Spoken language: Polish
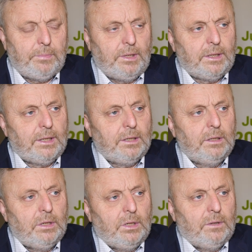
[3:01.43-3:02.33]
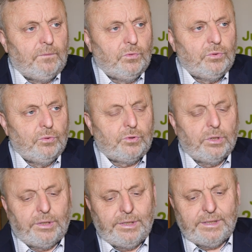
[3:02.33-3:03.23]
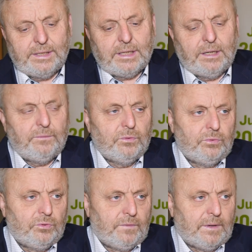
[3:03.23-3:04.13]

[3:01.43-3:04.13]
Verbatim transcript: pilna, fundusz ryzyka, fundusz